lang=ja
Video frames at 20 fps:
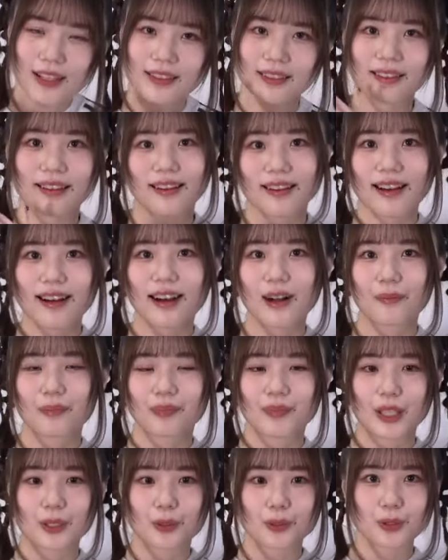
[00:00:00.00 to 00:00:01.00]
だから
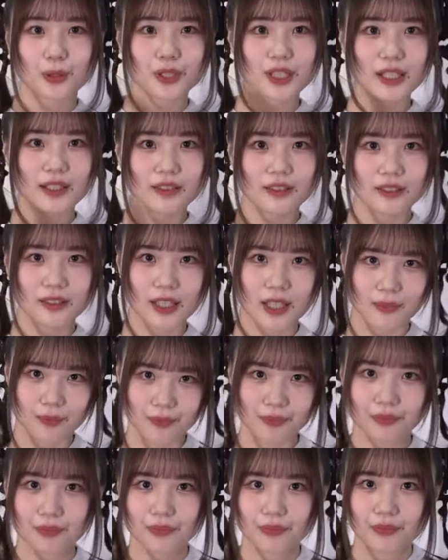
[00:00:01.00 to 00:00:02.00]
あの著作権